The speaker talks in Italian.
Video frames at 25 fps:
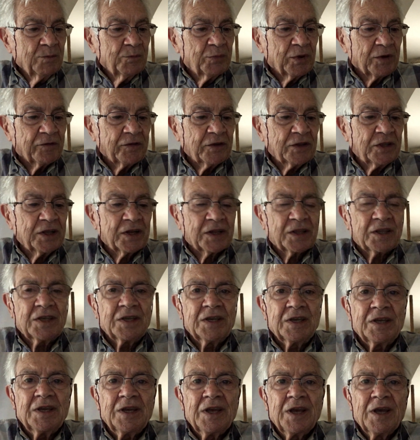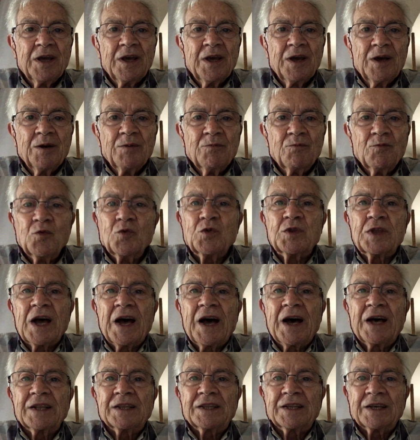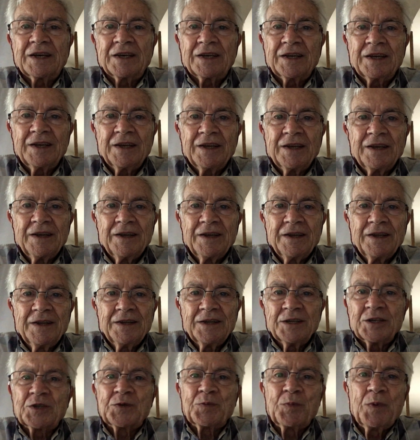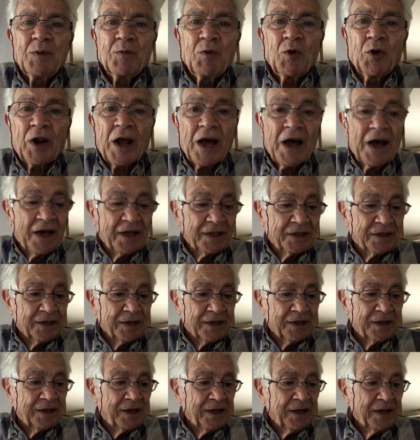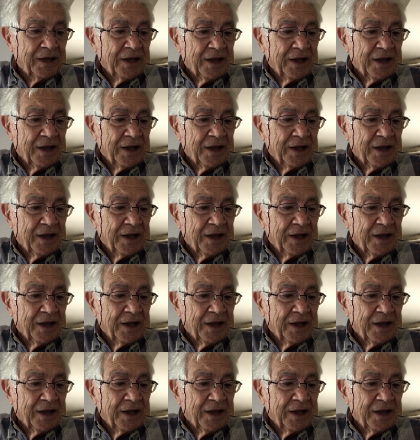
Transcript: per vederti mutata, smemorata,